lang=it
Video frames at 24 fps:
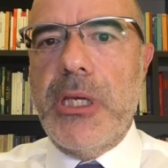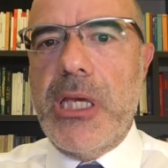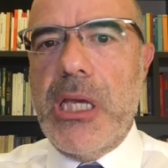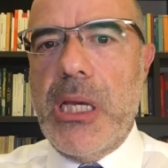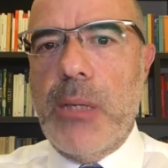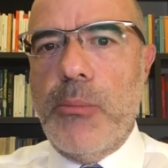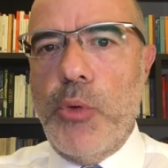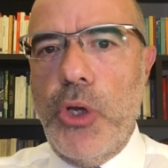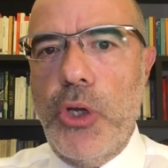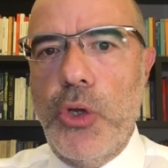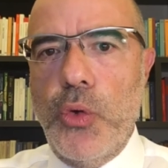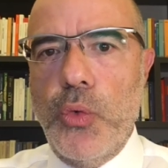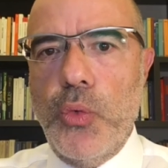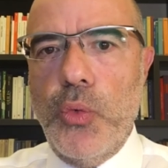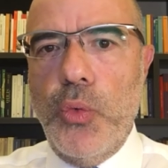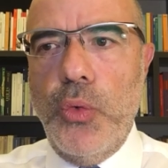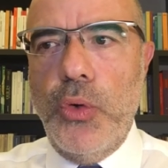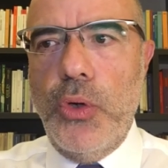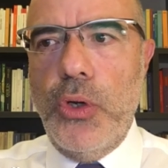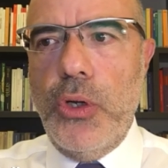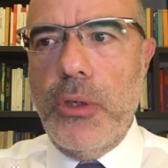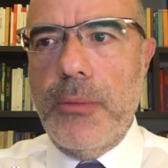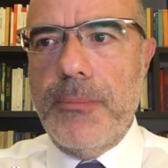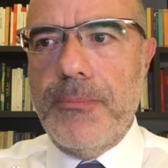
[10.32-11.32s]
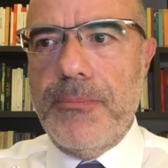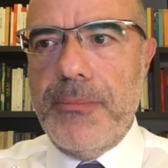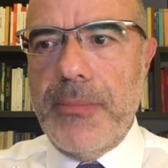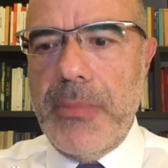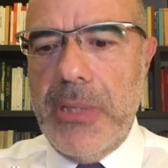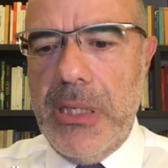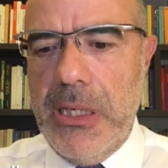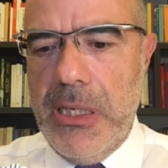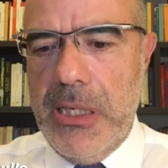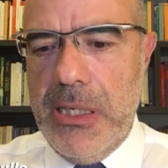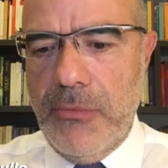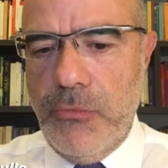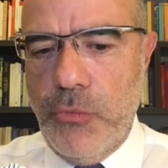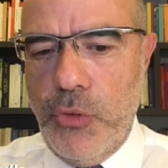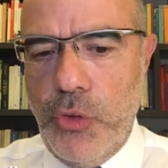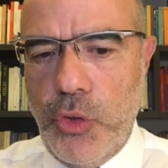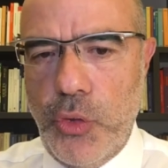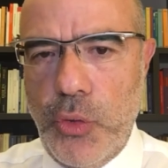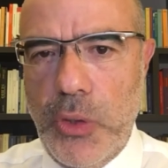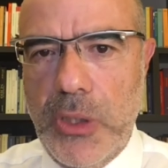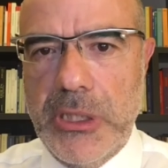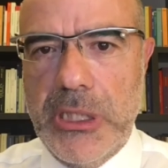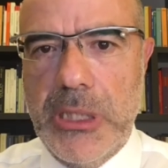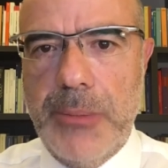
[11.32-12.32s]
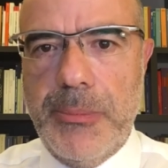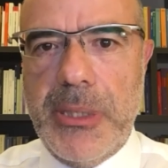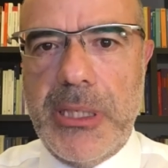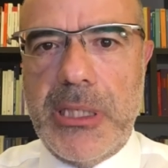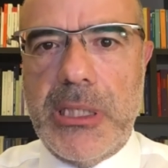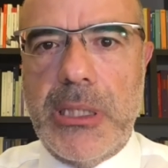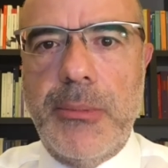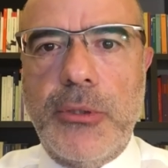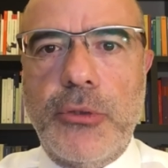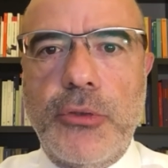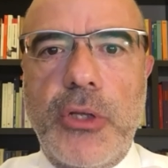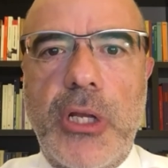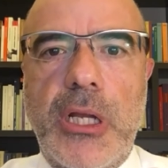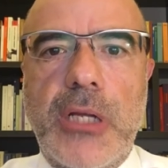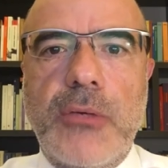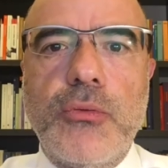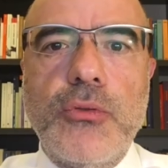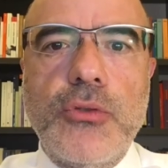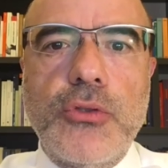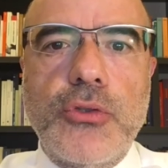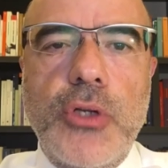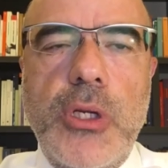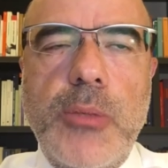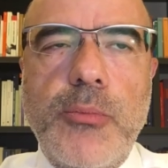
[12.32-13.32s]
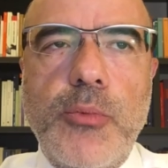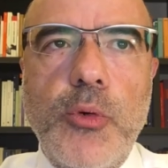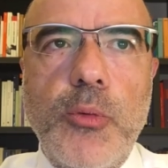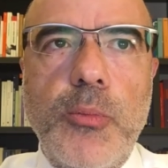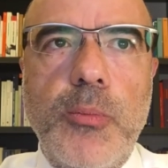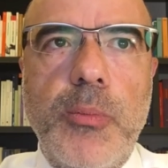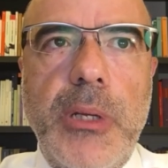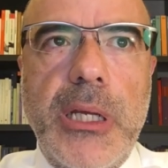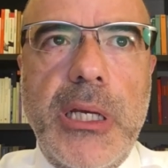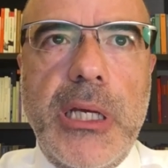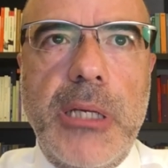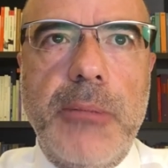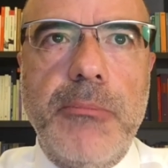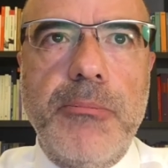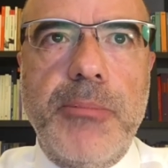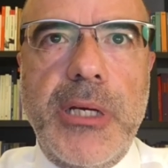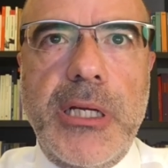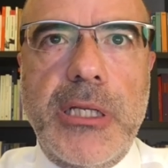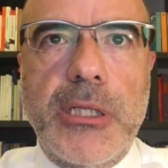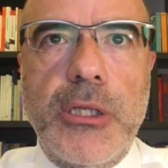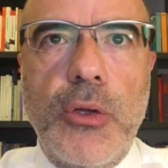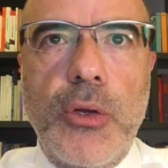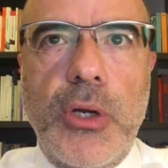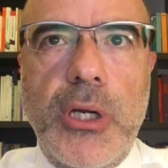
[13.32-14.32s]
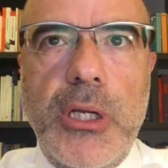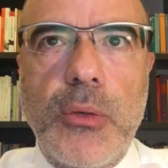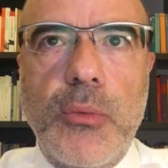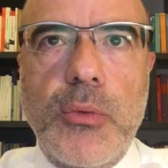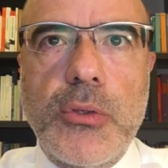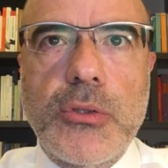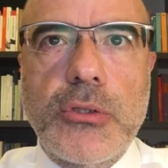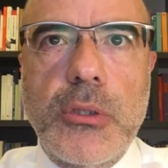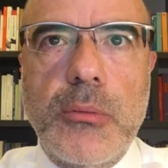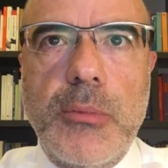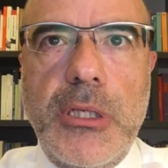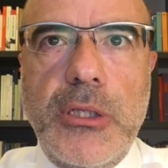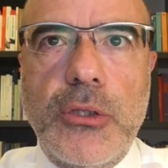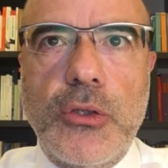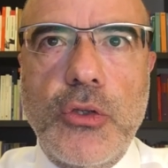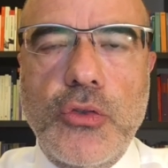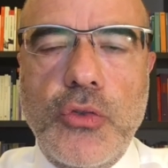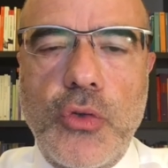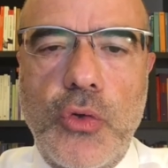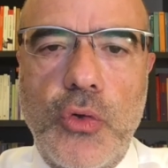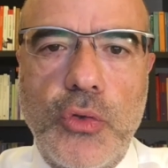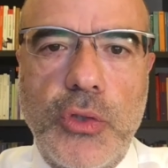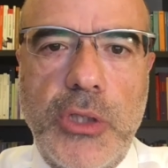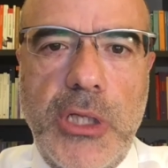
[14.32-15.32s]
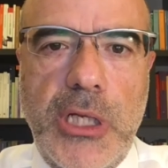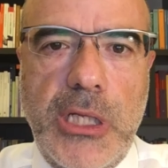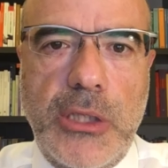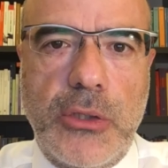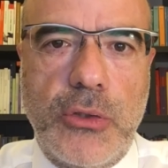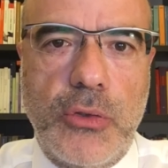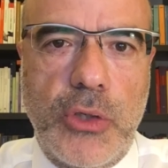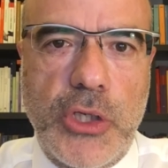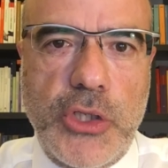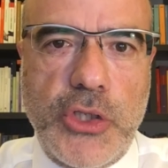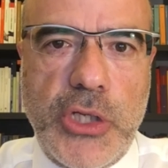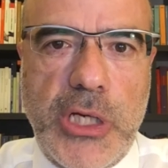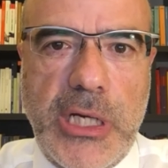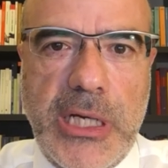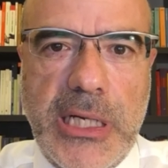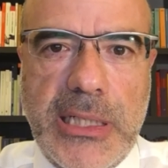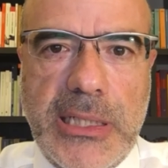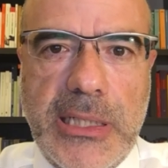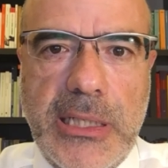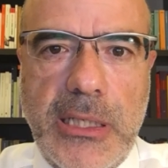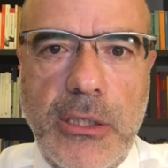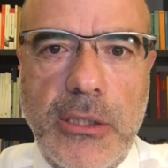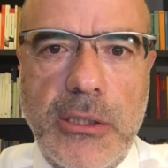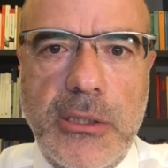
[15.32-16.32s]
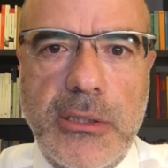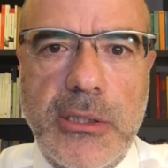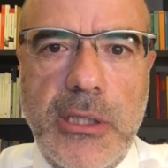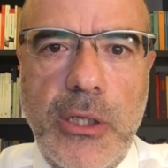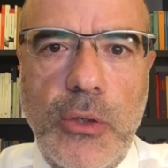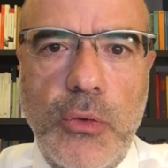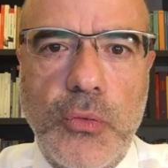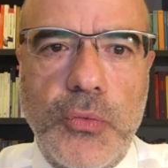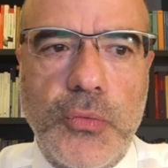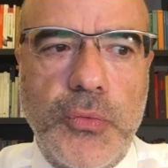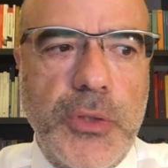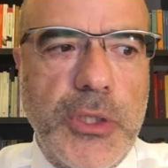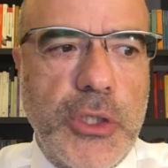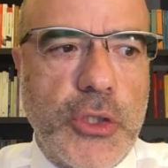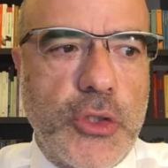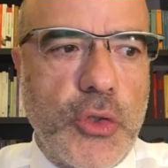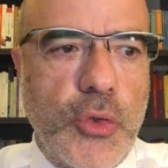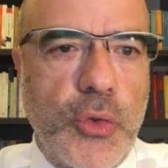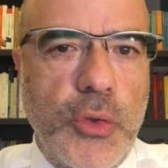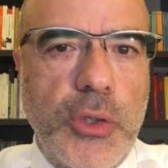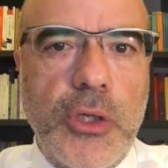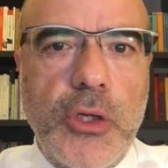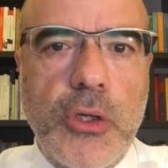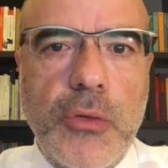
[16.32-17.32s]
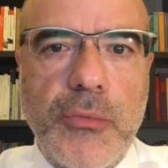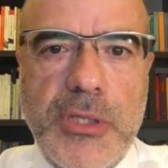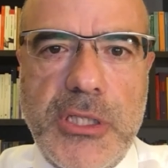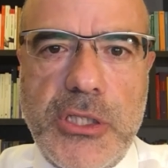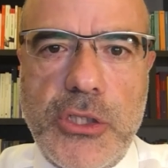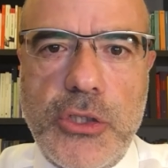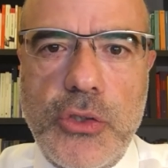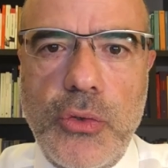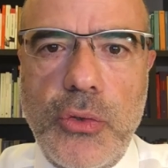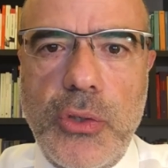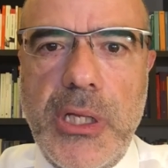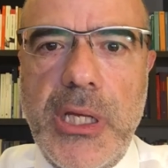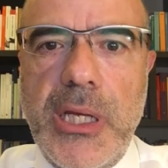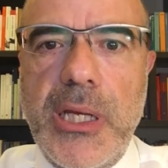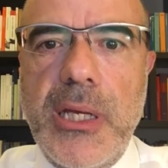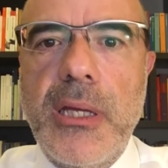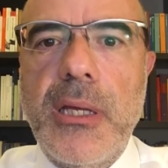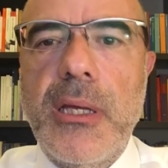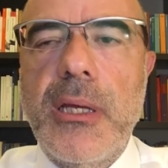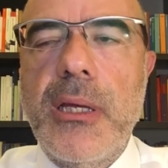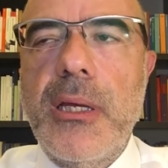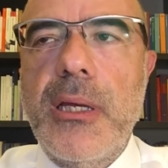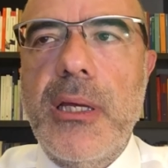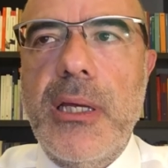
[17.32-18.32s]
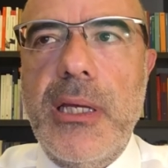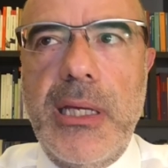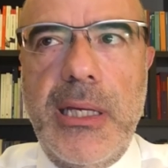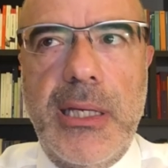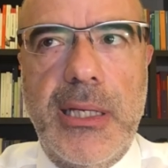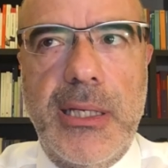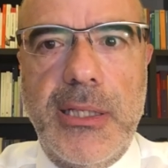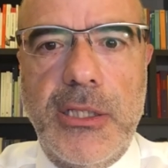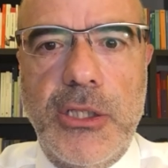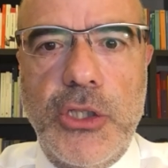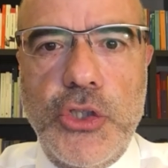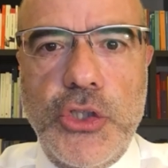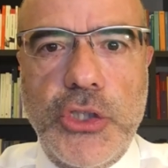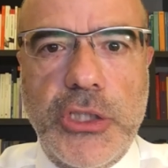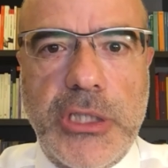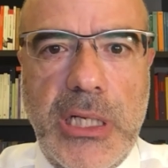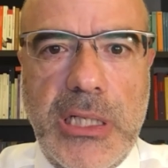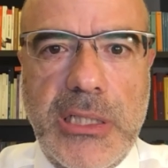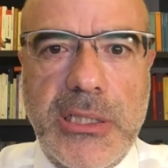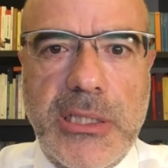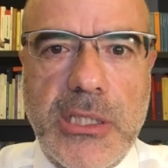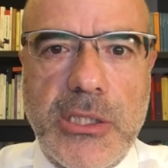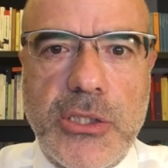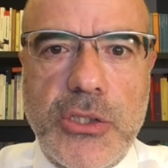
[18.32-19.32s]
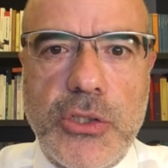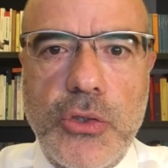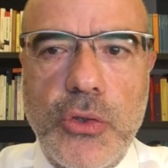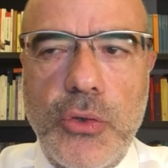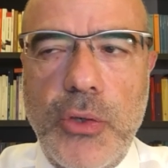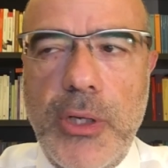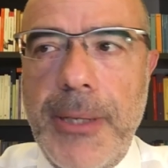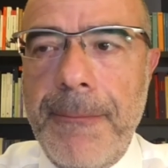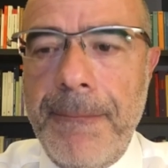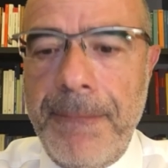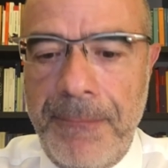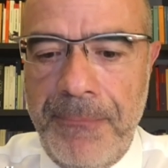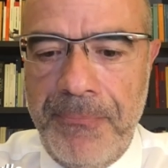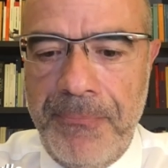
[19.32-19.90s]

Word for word: chiamo Elio Gullo e lavoro al Dipartimento della Funzione Pubblica, in particolare in questo momento sono direttore generale dell'Ufficio Innovazione e Digitalizzazione.